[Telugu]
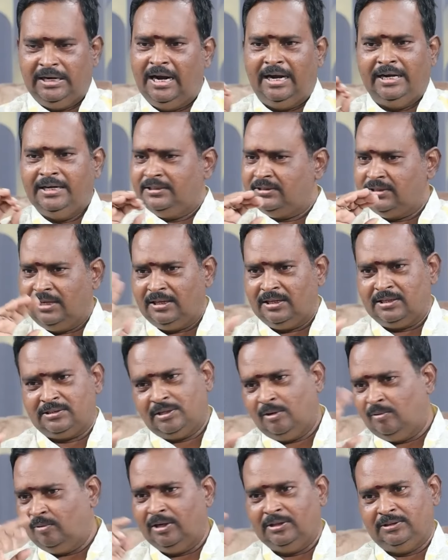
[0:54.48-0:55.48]
ఎలాంటి
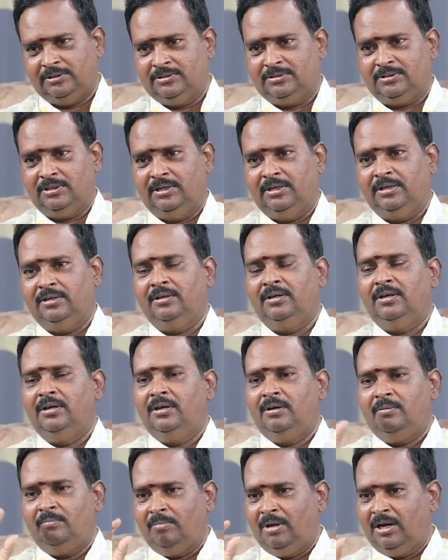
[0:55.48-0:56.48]
చాదస్థాలు ఉన్నా తీసేయండి
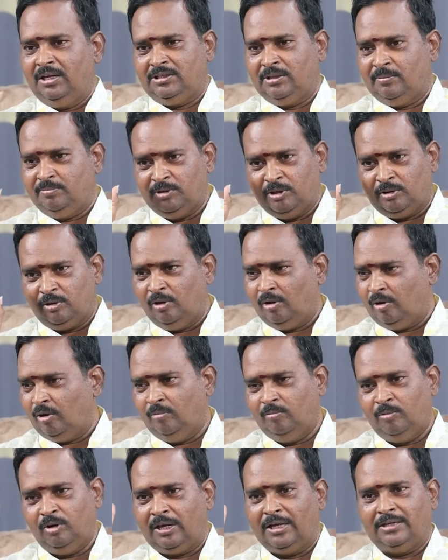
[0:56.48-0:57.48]
మన సబ్జెక్ట్లో
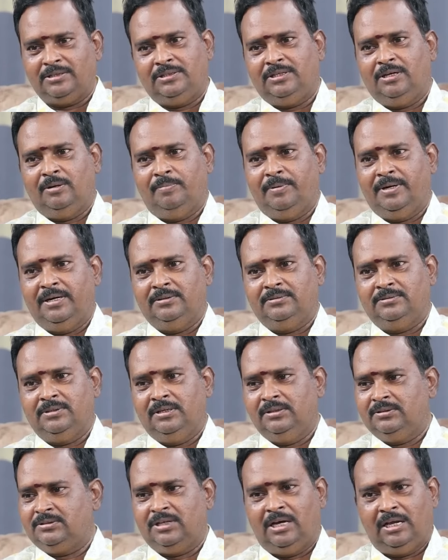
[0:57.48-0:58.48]
రెండు మూడు ఖచ్చితంగా
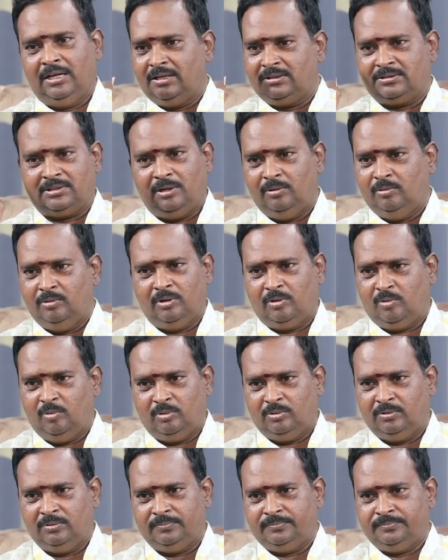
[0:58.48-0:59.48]
పాటించాలి చాదాస్తాలు
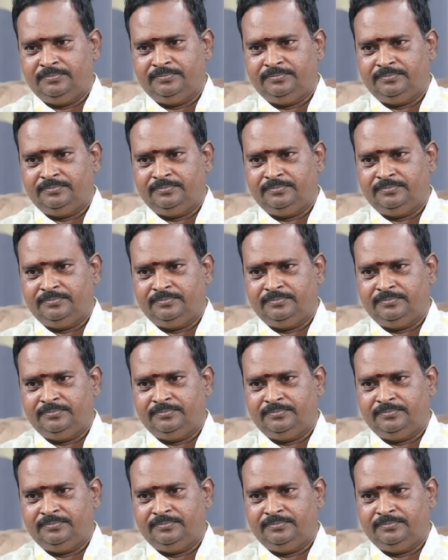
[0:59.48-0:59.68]
ఉండకూడదు